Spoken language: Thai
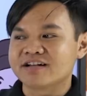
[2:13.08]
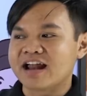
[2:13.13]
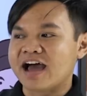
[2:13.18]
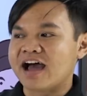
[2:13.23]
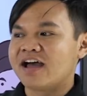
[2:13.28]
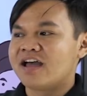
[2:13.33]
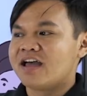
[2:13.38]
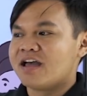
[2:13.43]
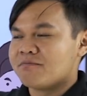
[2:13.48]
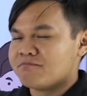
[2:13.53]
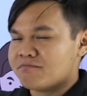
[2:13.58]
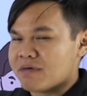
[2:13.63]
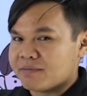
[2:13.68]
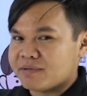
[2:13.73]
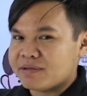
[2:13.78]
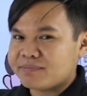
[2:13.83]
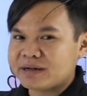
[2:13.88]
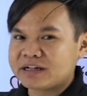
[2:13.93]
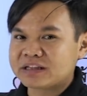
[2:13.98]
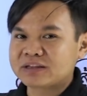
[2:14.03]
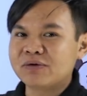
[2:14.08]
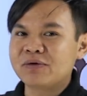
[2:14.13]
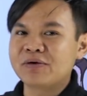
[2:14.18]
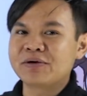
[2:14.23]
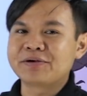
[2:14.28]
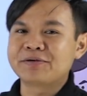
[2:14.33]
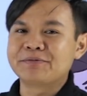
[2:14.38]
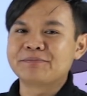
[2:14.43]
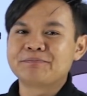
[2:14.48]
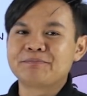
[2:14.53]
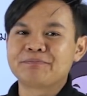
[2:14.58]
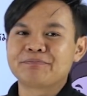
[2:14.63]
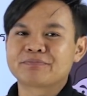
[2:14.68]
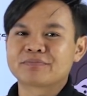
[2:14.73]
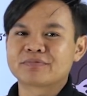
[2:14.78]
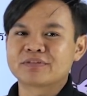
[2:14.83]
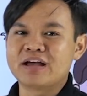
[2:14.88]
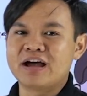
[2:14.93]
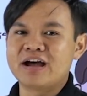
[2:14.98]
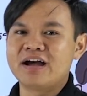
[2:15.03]
นะแบบนี้เป็นต้น
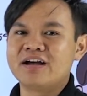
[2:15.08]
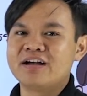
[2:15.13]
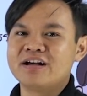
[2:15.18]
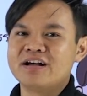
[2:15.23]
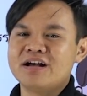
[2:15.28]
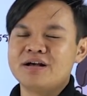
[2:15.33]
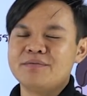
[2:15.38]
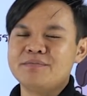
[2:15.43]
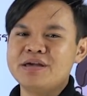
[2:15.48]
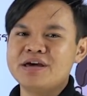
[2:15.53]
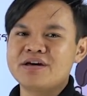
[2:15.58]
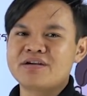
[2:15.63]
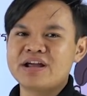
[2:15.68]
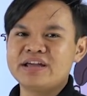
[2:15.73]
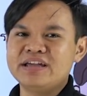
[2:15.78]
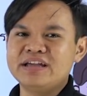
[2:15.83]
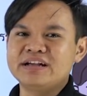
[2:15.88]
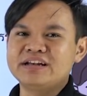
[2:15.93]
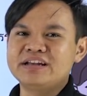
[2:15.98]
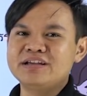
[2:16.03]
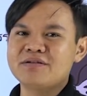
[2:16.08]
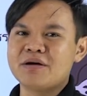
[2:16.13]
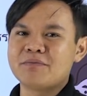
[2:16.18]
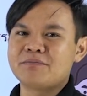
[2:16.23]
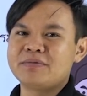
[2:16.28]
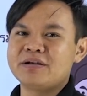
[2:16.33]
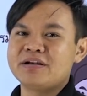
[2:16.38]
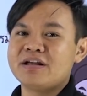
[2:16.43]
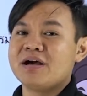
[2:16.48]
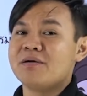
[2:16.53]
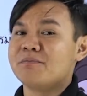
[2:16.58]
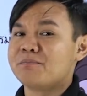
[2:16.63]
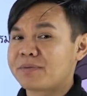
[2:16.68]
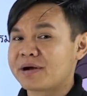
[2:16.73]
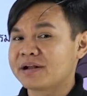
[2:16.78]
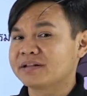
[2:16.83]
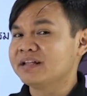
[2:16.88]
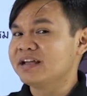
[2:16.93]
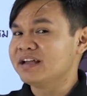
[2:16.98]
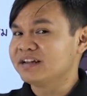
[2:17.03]
นะมีอะไรอีกที่แบบเป็นป
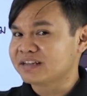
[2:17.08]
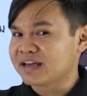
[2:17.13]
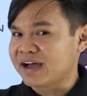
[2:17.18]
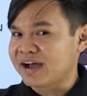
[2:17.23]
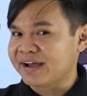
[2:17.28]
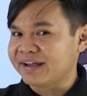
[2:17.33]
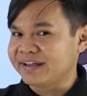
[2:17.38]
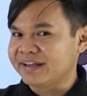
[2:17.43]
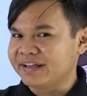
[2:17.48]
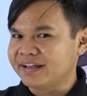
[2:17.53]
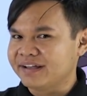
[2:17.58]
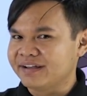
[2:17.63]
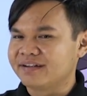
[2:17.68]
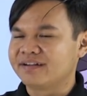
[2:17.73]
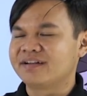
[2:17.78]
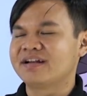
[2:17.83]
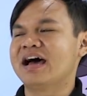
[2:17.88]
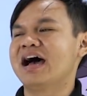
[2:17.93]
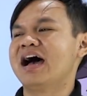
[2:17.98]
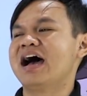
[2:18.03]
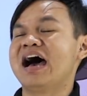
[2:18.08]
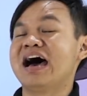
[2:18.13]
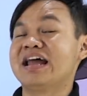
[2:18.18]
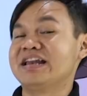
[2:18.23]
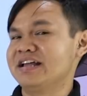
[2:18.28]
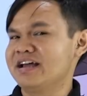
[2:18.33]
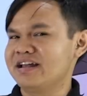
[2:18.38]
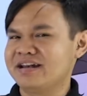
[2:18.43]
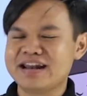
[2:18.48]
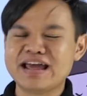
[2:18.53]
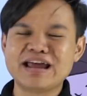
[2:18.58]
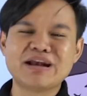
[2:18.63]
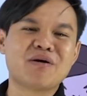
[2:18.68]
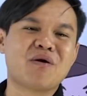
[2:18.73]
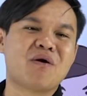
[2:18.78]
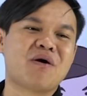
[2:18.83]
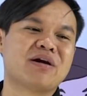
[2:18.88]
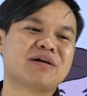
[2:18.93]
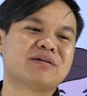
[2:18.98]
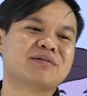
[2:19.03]
ระเทศไทยนะอันนี้แน่น
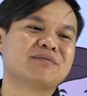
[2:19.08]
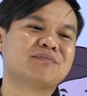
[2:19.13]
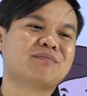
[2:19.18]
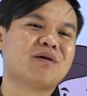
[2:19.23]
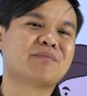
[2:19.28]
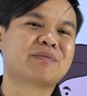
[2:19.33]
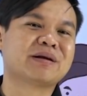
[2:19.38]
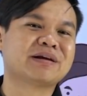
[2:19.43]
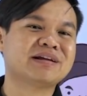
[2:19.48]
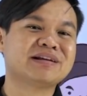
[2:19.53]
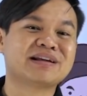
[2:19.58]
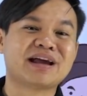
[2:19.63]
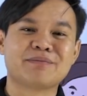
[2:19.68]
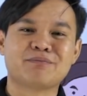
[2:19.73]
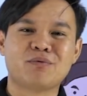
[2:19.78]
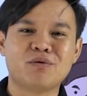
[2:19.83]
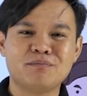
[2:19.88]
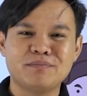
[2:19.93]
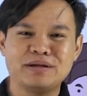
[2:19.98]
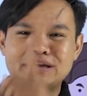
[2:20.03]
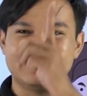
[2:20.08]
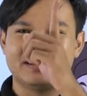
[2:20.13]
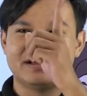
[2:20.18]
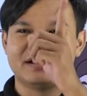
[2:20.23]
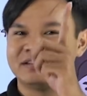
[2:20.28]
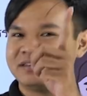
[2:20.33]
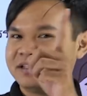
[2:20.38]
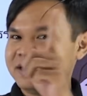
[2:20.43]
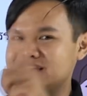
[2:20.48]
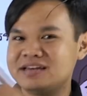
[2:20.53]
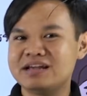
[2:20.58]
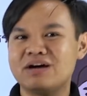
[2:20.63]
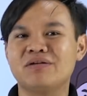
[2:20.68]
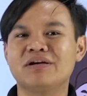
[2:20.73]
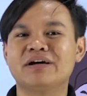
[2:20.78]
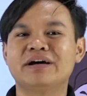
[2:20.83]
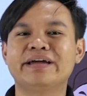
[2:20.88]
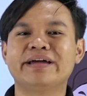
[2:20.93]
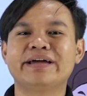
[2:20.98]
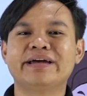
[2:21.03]
อนพอประเทศไทยปุ๊บมีที่เดียว
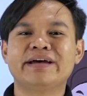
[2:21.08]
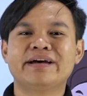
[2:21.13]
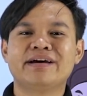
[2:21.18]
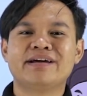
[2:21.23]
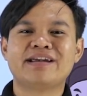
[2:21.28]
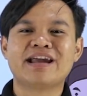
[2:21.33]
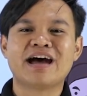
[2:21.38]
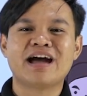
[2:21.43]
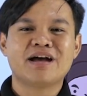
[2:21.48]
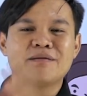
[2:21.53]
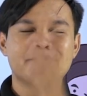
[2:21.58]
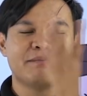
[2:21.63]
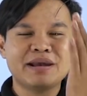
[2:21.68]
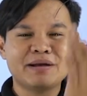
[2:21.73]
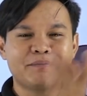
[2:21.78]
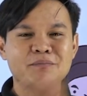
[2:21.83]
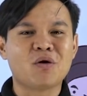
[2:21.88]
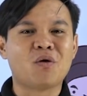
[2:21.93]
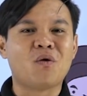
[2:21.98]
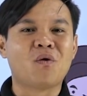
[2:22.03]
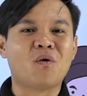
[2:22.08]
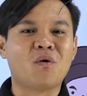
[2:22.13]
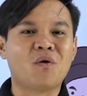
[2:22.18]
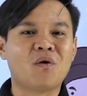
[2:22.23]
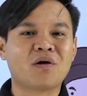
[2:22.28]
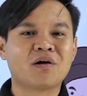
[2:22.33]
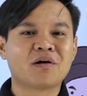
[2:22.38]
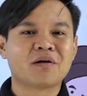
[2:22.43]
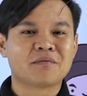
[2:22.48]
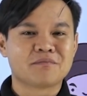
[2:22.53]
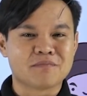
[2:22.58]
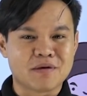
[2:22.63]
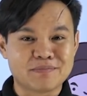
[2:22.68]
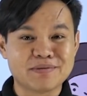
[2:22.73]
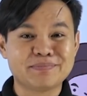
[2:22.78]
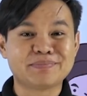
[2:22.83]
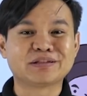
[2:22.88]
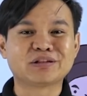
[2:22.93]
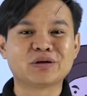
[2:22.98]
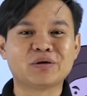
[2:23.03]
เลยนะแม่น้ำโขงแบบ
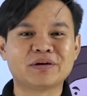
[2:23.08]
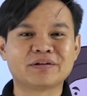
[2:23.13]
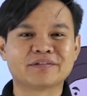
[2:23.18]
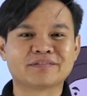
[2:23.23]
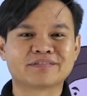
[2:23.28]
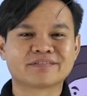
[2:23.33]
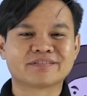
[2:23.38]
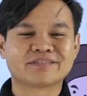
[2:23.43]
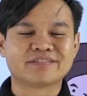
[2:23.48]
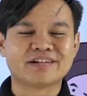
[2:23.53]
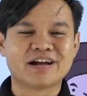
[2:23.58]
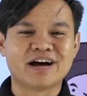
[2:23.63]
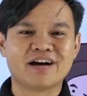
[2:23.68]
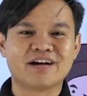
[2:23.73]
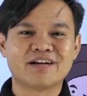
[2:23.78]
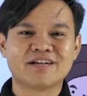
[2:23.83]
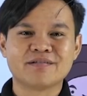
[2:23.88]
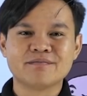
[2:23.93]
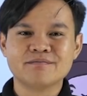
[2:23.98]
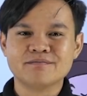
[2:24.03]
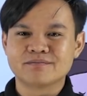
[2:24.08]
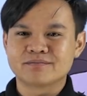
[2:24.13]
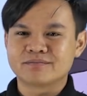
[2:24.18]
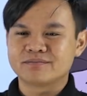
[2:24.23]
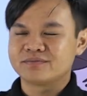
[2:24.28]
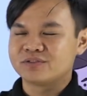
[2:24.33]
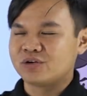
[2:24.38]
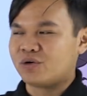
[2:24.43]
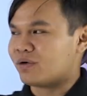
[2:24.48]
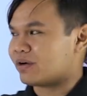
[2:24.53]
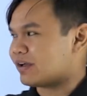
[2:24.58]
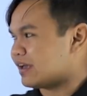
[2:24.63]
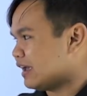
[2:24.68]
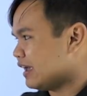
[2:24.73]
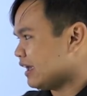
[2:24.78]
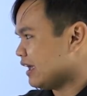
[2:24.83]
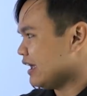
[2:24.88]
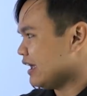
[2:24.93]
นี้เป็นต้นนะโอเค